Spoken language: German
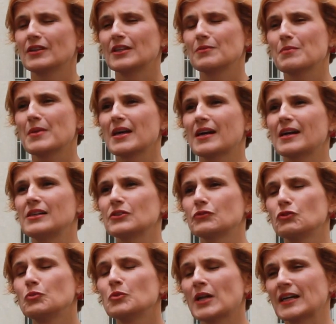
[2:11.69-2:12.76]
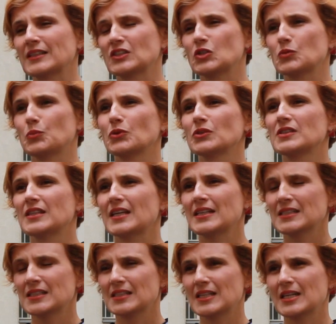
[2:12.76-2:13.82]
wenn mehr als 85
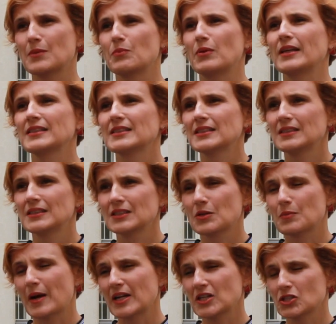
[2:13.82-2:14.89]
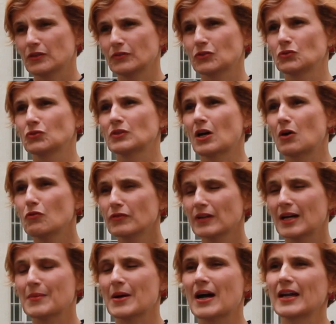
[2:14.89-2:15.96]
Prozent der Plätze in Gemeinschafts- und
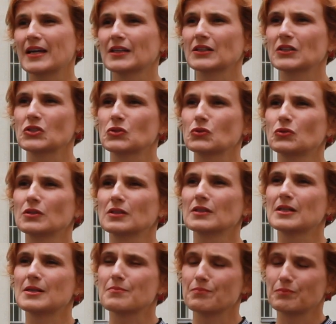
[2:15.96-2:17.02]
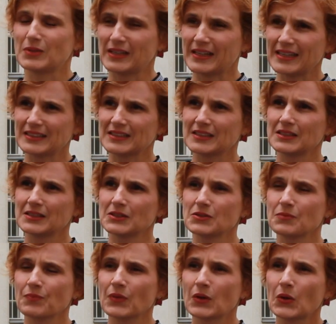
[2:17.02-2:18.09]
Aufnahmeeinrichtungen ähm, belegt sind.